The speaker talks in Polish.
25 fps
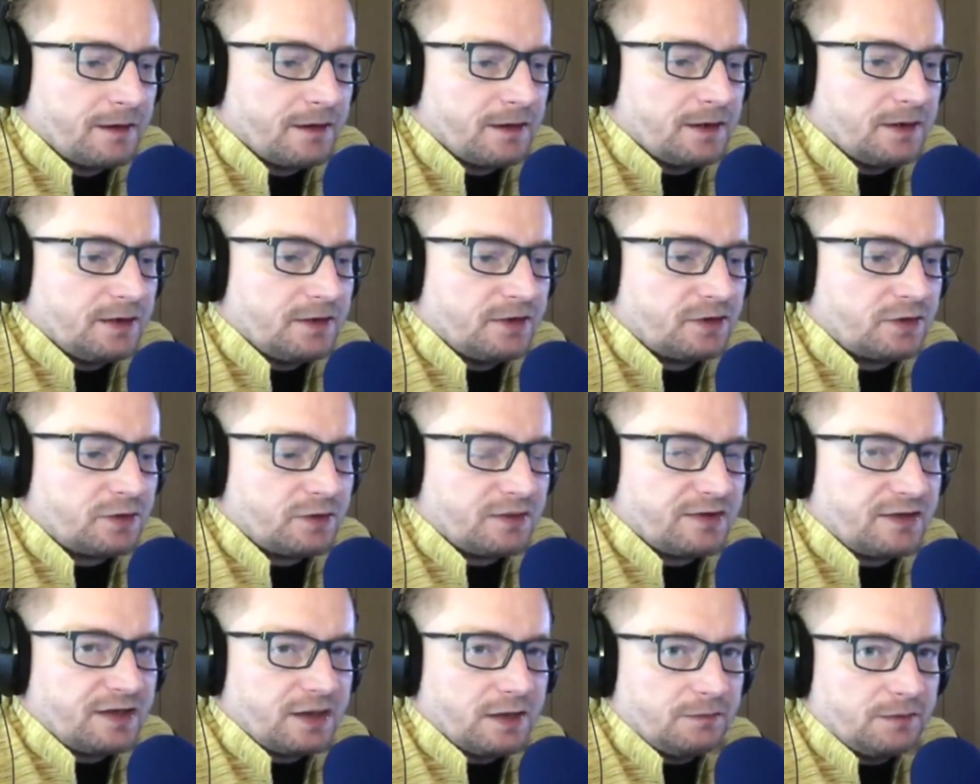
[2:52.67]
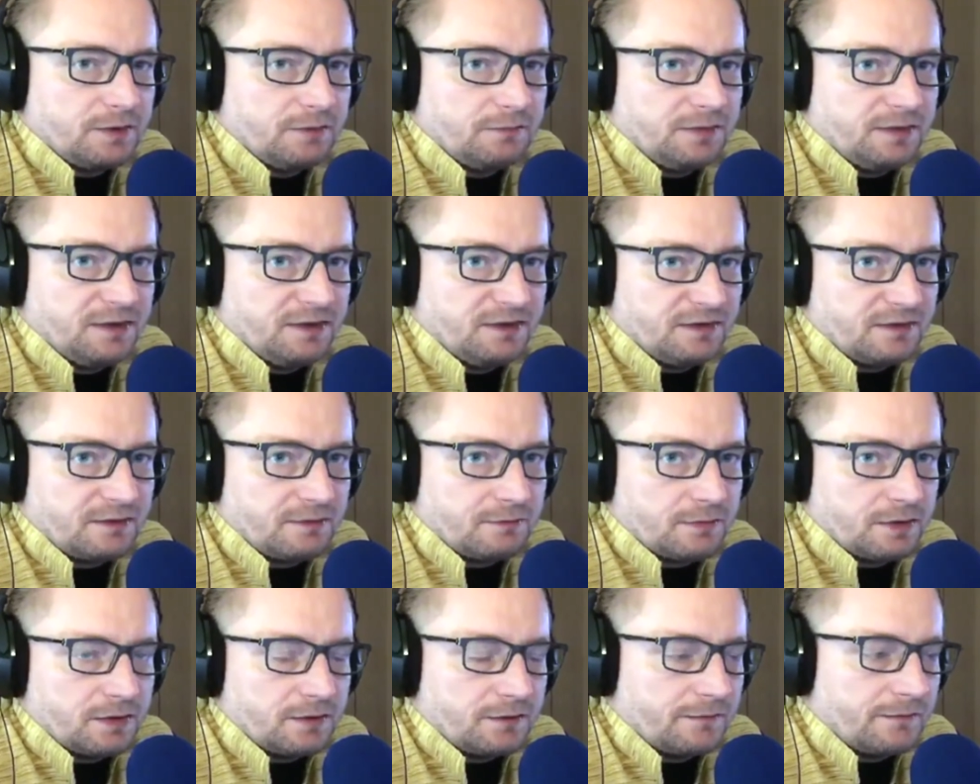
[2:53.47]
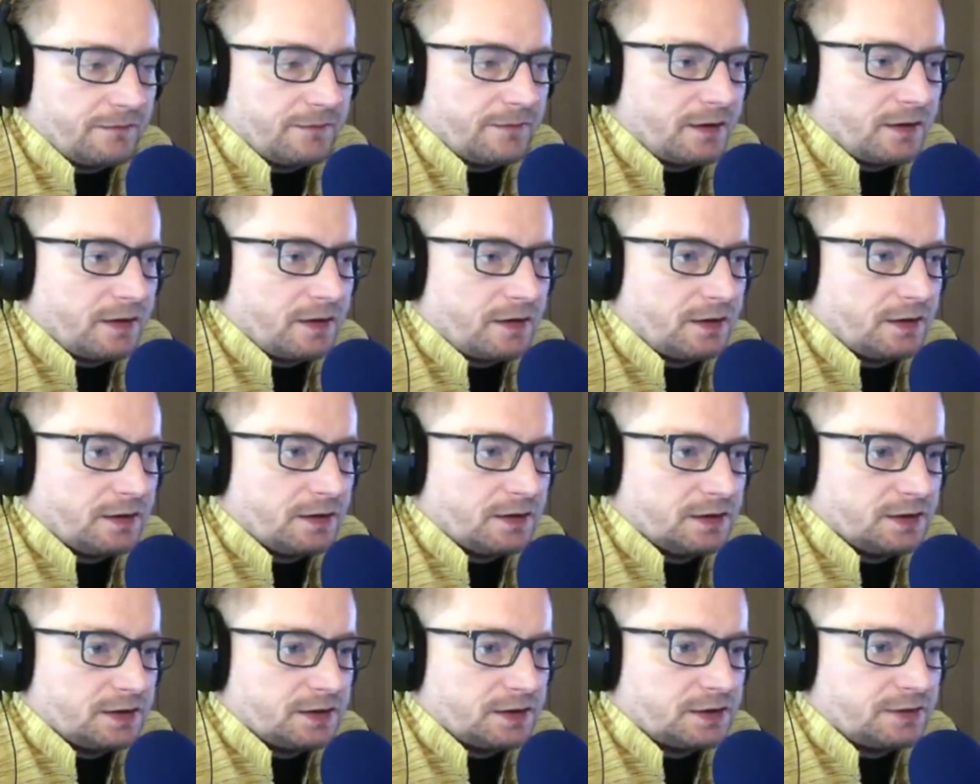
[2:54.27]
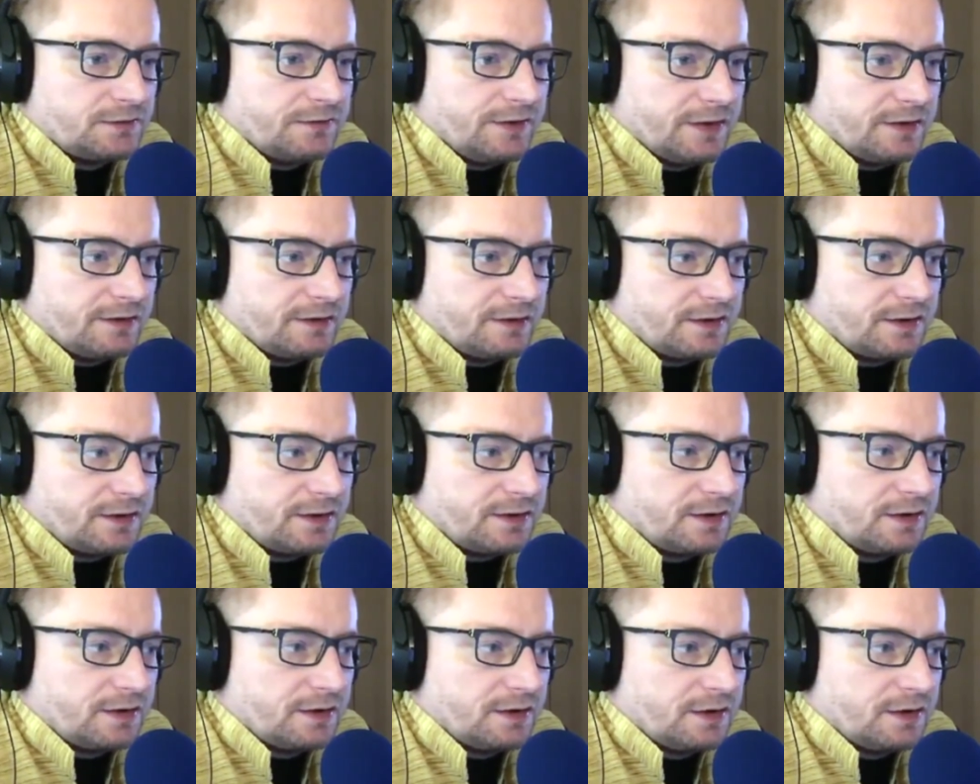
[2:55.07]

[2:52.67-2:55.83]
instrukcjami pism e, świętych,